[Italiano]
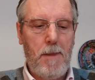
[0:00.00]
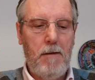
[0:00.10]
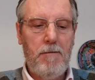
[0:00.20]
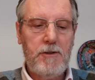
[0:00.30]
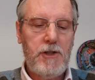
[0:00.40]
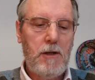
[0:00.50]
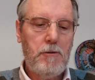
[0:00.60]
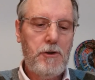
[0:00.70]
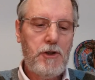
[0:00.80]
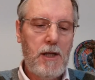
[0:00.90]
il Vangelo
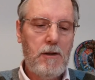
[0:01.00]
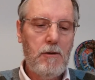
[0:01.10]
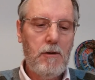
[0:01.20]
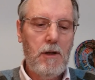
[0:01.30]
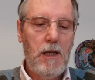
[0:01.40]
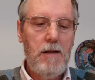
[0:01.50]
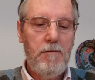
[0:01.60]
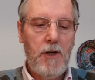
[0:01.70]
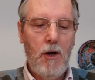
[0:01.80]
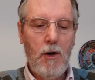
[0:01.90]
dicendo,
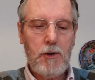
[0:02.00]
l'inviò